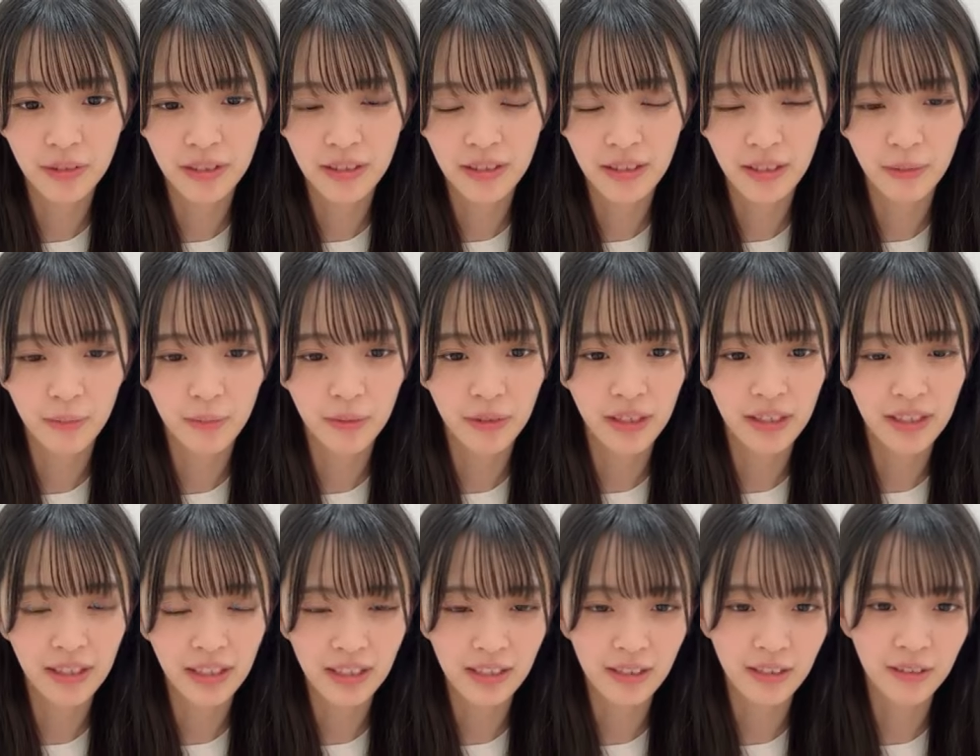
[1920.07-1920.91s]
の声質か
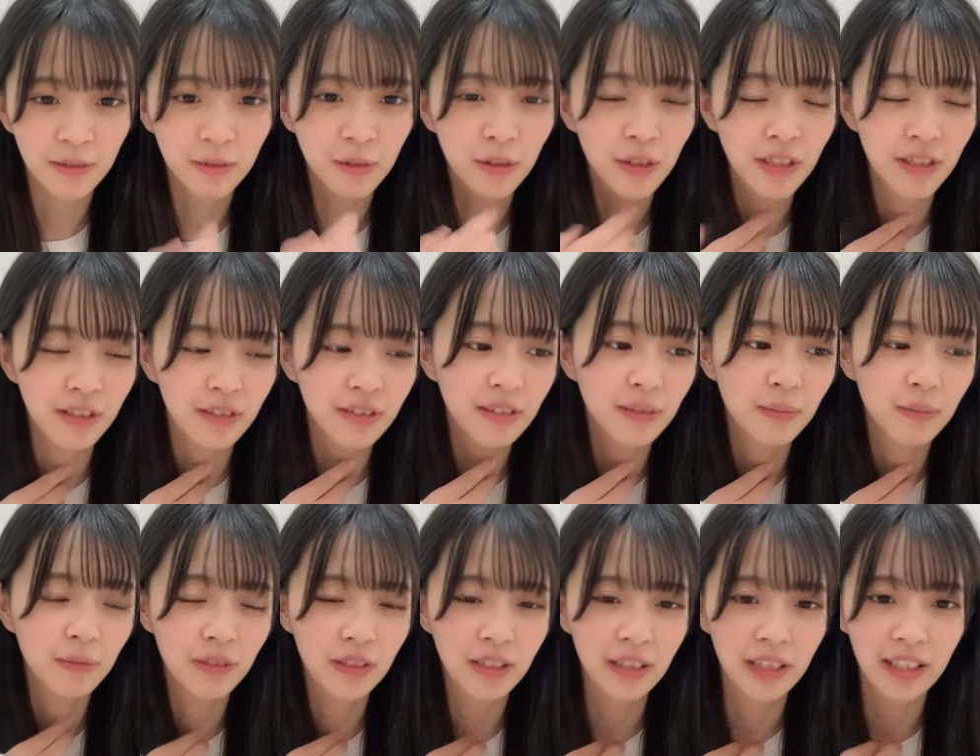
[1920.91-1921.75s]
もえ確かに声
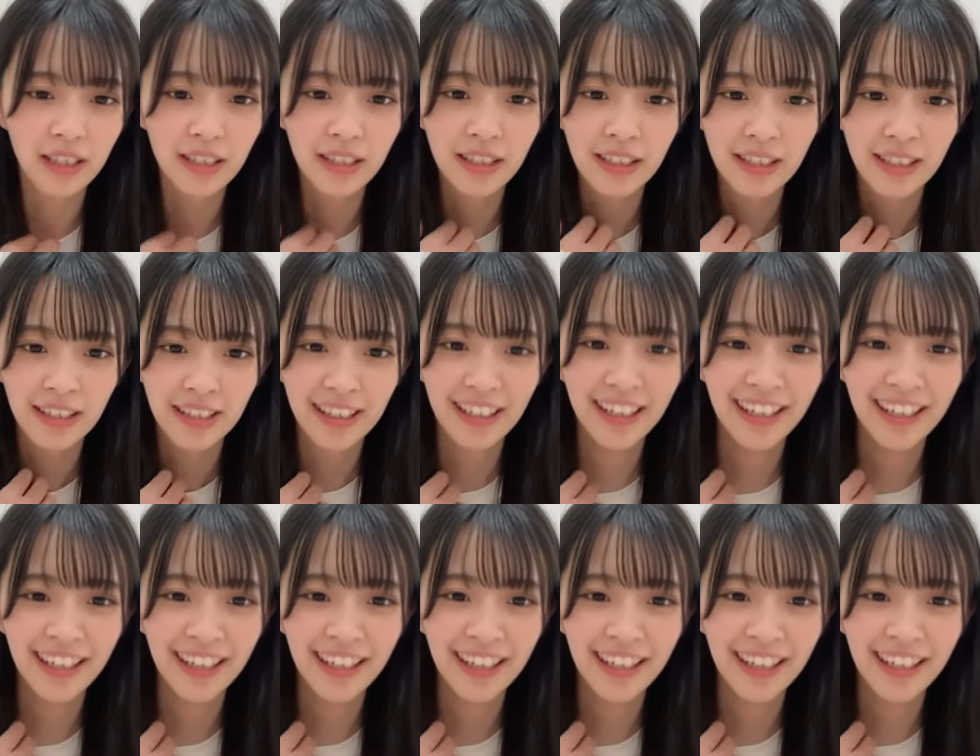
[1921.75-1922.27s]
低いもんね